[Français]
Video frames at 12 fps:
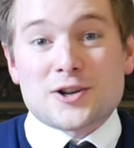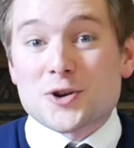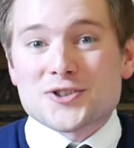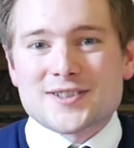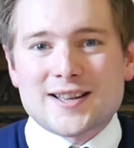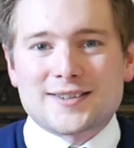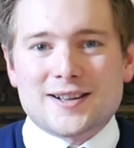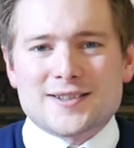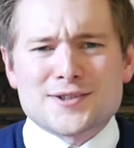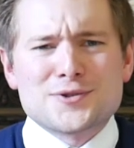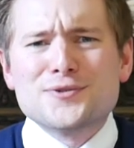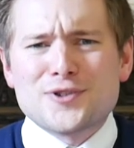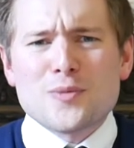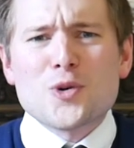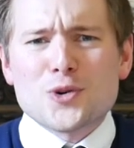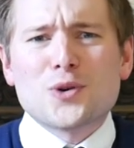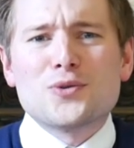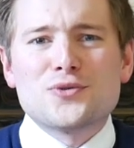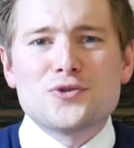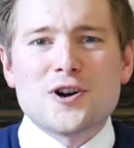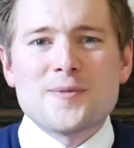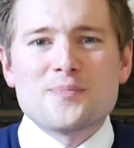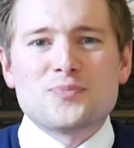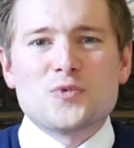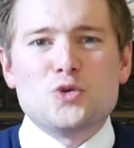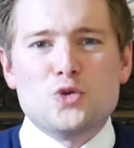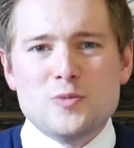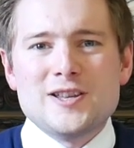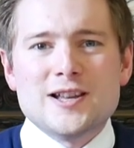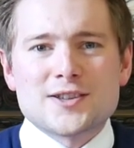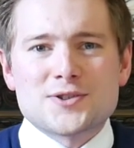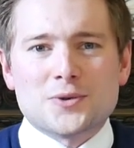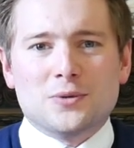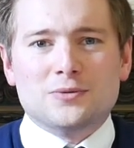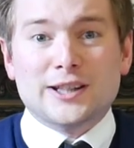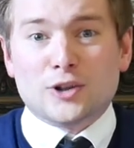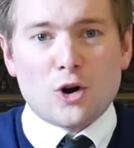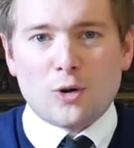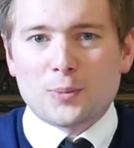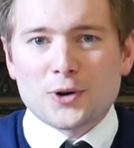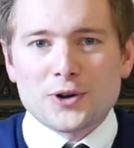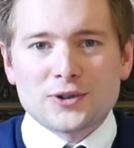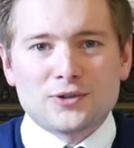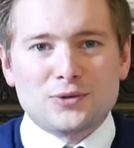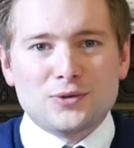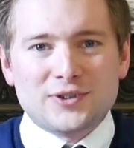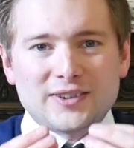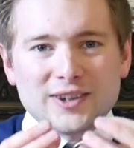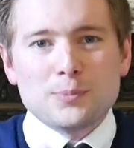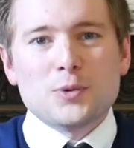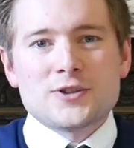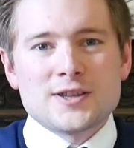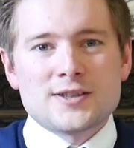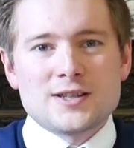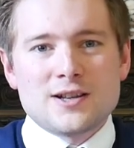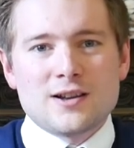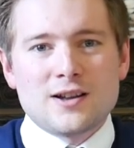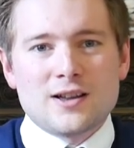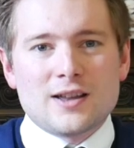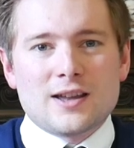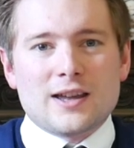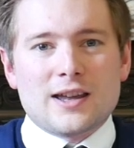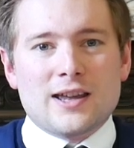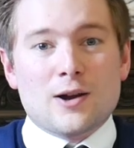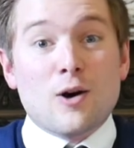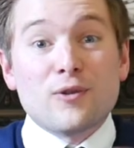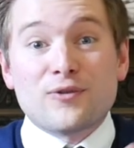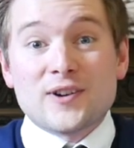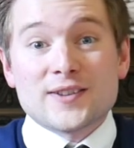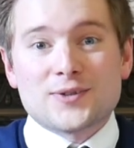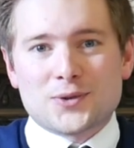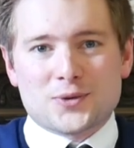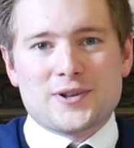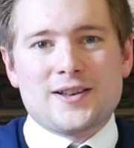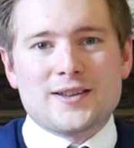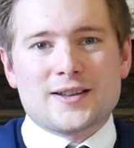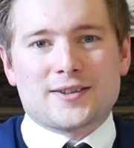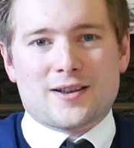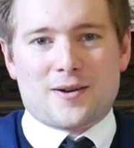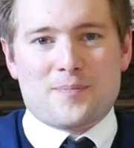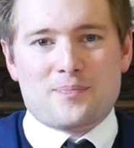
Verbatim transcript: Corse natale. C'est une forme, encore une fois, d'humiliation, d'être empereur d'une si petite île et en face de son île natale.